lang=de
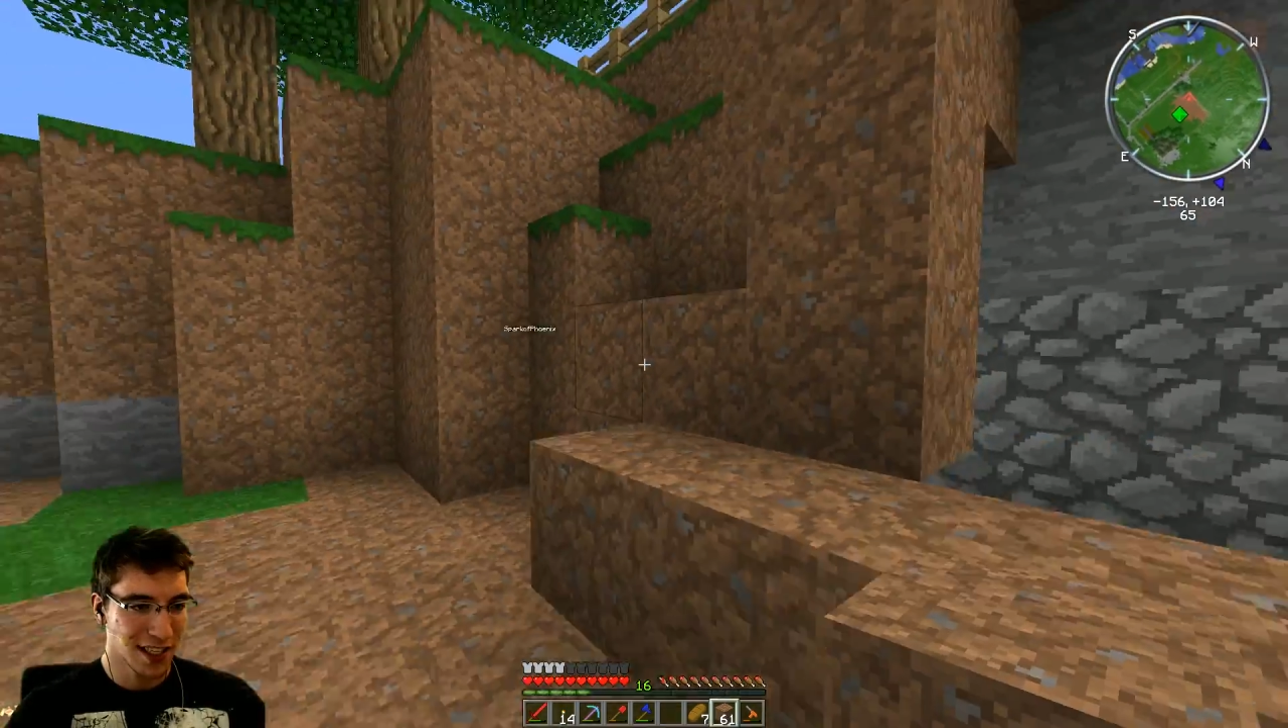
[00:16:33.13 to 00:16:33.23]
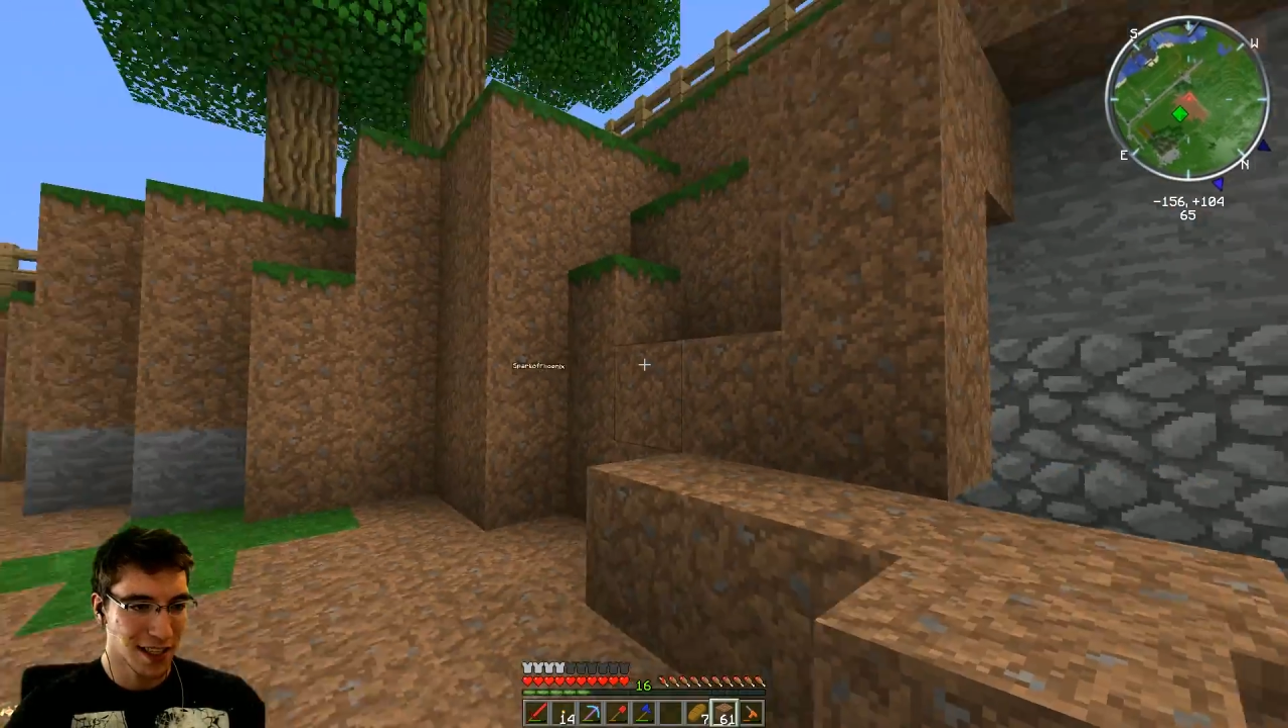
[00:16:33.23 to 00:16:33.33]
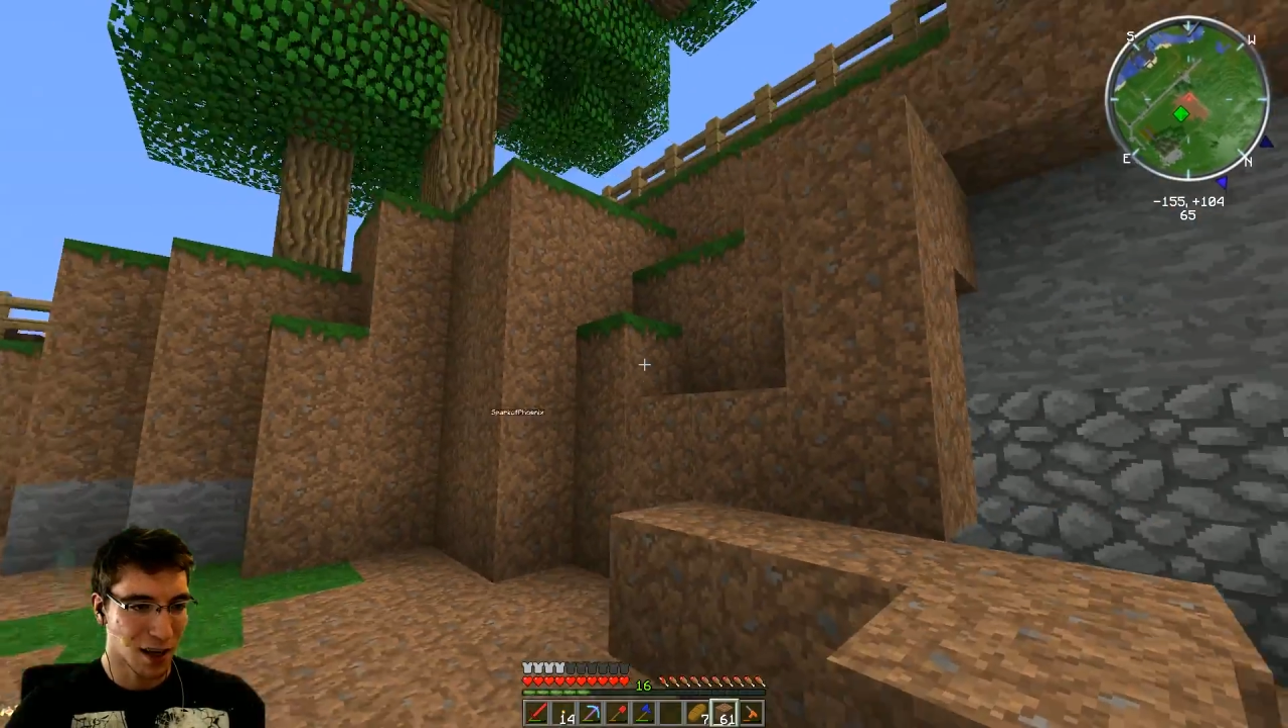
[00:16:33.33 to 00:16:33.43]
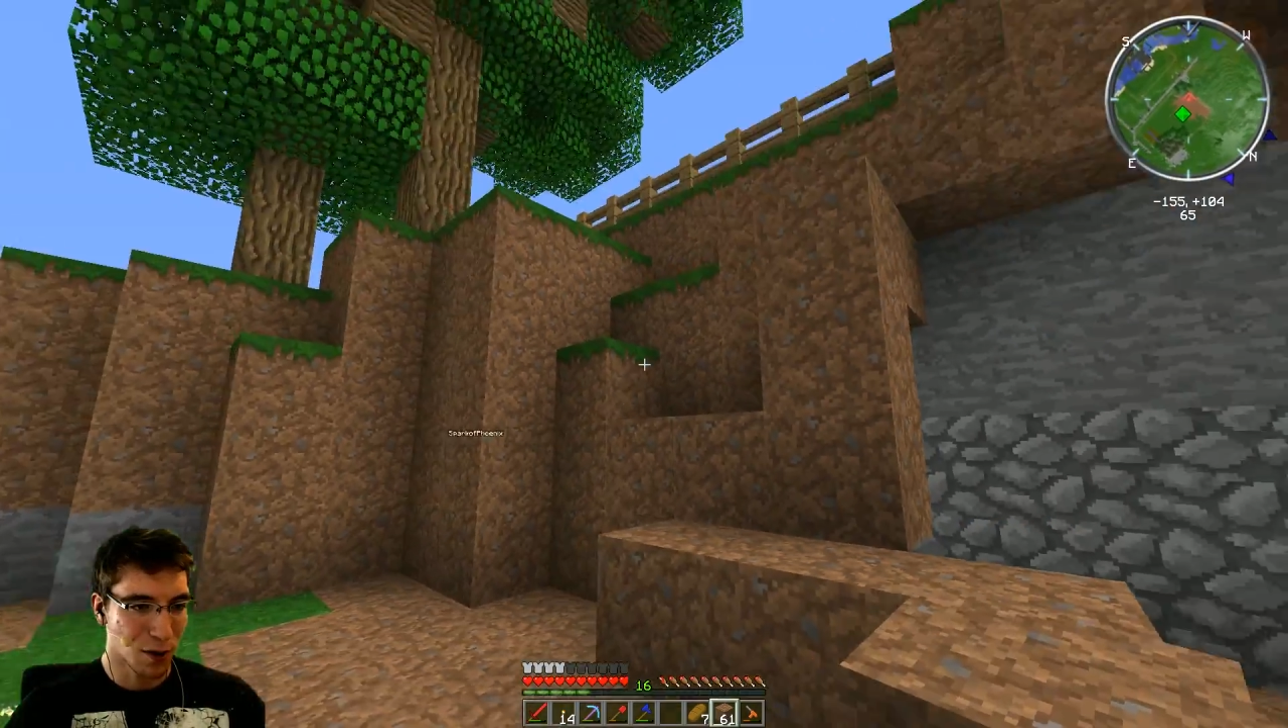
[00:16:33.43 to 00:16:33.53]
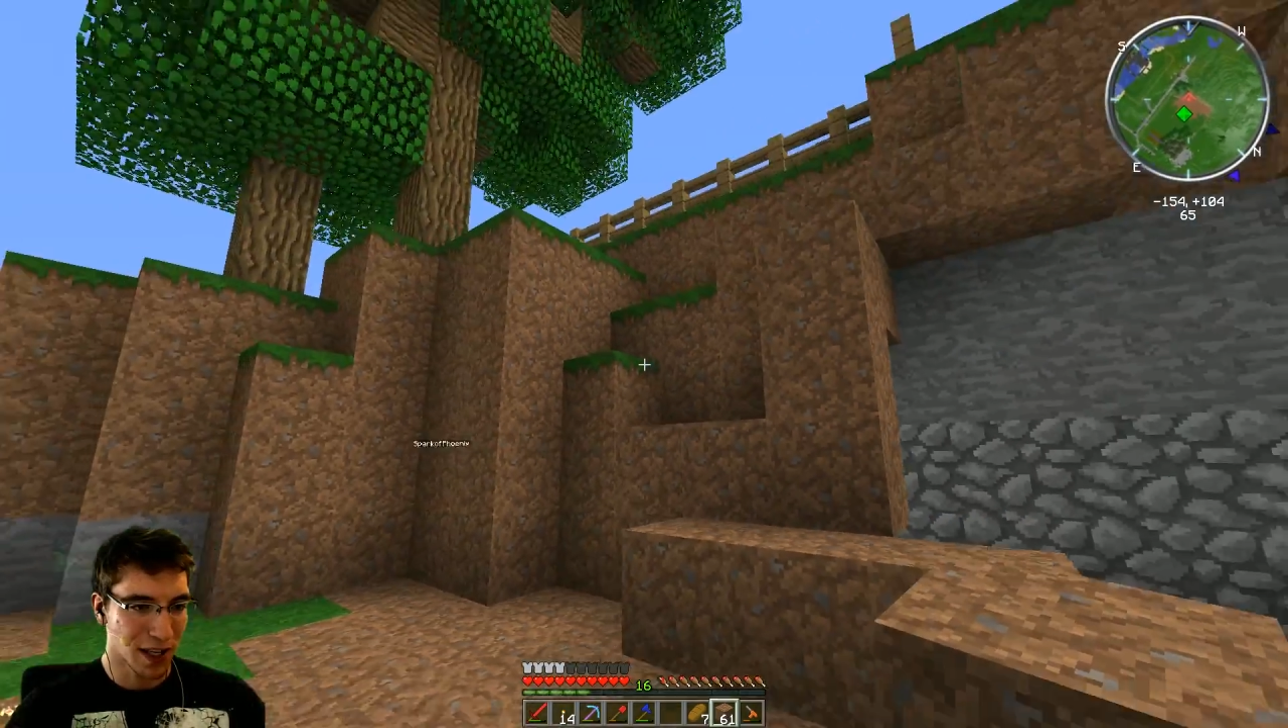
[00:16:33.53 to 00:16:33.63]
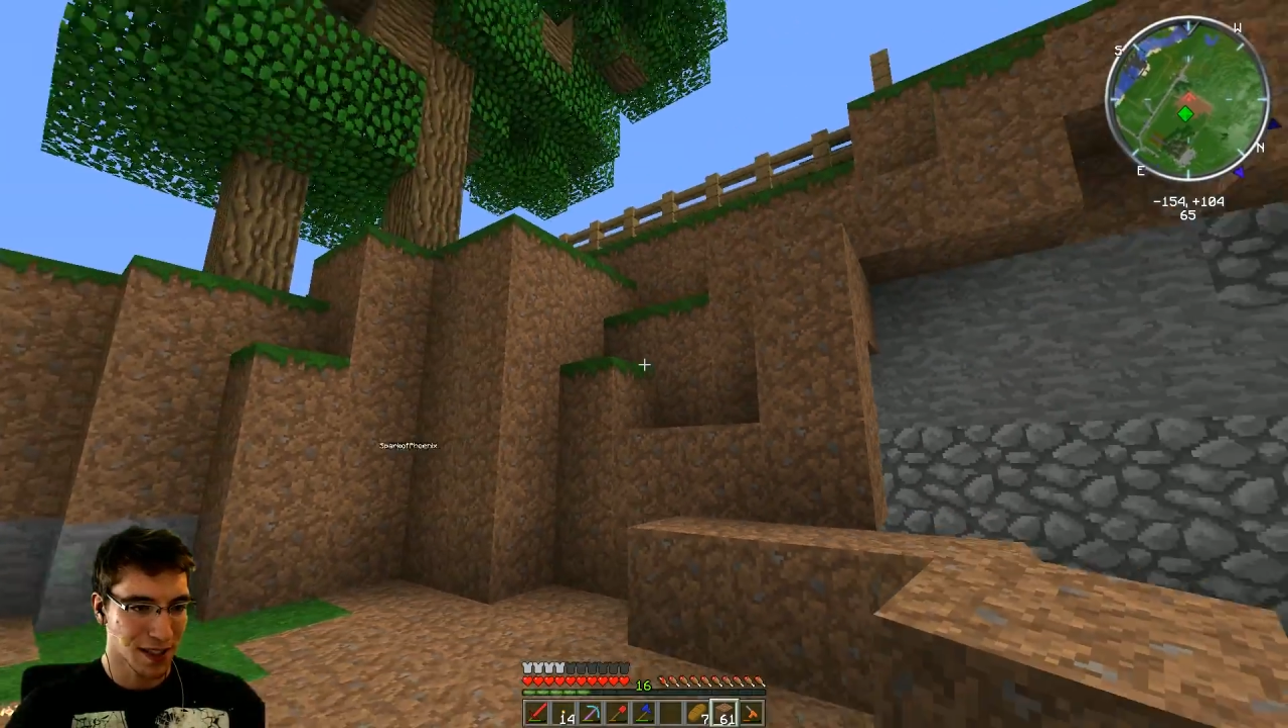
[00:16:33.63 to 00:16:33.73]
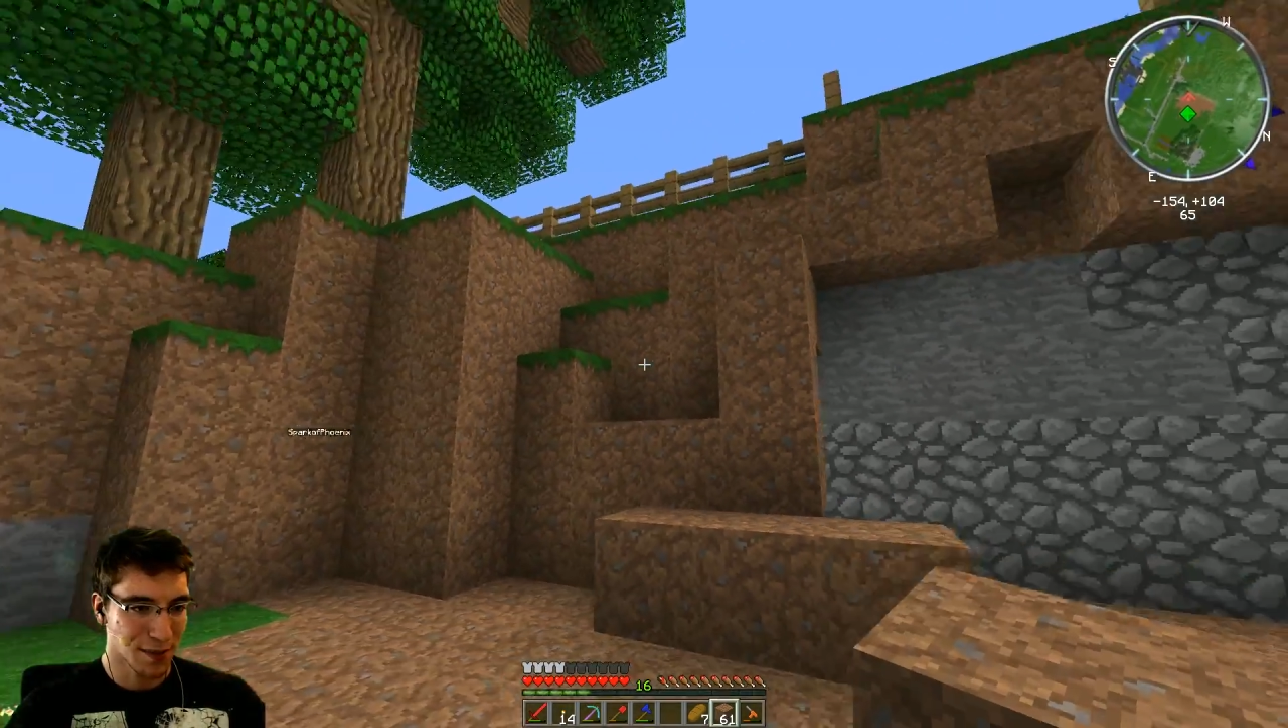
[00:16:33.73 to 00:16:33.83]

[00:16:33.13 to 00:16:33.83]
da auch erstmal.